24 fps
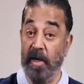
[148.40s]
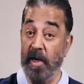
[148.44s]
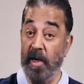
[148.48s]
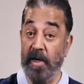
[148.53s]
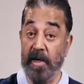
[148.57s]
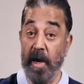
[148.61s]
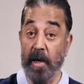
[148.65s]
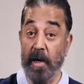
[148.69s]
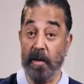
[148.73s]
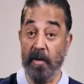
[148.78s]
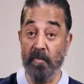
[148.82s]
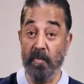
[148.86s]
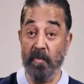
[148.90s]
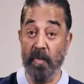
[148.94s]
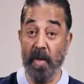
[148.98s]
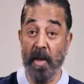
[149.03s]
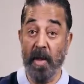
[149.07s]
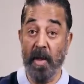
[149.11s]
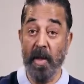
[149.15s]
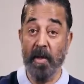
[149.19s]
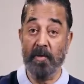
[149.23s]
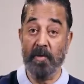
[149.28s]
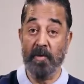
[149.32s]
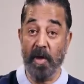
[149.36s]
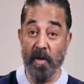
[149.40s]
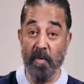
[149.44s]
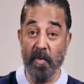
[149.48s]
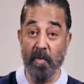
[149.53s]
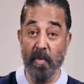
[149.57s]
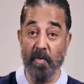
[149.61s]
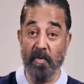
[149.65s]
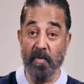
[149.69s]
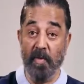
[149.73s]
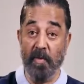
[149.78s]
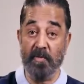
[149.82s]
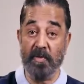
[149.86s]
சில நேரம்
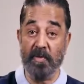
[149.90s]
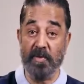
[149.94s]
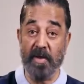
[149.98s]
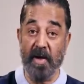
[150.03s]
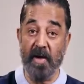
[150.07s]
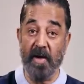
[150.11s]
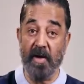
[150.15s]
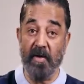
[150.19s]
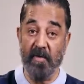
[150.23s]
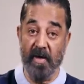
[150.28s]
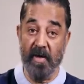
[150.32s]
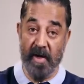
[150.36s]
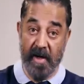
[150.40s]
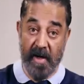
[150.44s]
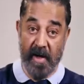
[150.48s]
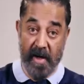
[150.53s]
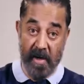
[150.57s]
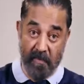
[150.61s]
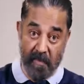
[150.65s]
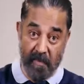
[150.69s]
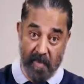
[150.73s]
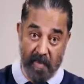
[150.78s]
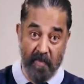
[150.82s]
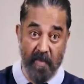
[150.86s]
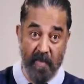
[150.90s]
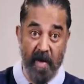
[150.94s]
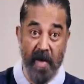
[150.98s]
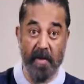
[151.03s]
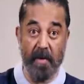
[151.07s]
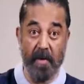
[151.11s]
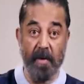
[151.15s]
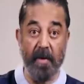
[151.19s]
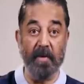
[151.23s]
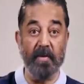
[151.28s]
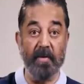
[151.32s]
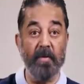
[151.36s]
திரும்பவும் சென்ற வழியே
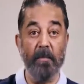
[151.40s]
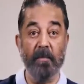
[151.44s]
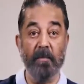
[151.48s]
வருவார்கள்